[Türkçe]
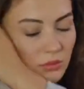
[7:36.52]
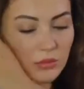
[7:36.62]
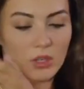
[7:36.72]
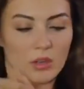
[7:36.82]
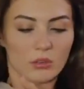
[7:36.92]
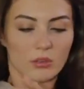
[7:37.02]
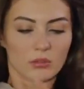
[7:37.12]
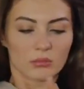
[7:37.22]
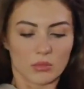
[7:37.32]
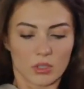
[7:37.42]
Rüya
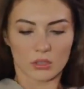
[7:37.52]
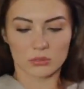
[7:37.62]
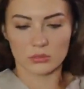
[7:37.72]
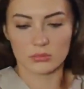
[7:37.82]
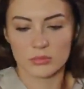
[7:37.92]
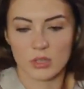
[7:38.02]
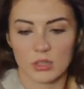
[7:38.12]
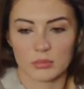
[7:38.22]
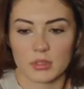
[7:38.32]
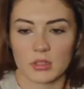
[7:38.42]
gördüm de ağlıyordum
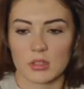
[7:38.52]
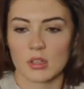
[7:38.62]
galiba.